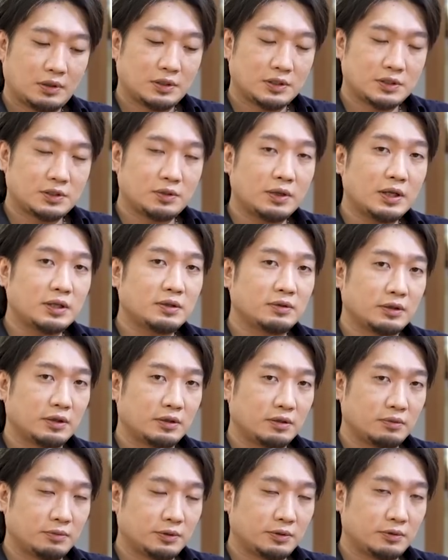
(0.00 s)
ストレートで
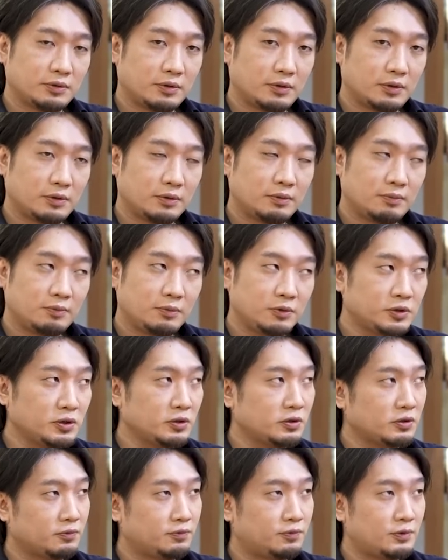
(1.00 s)
飲むともう
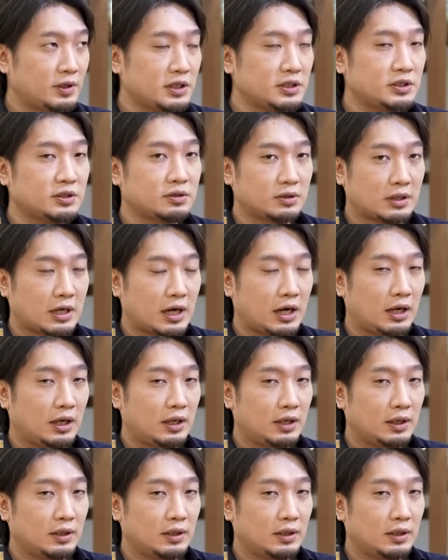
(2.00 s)
ちょっとフレッシュな、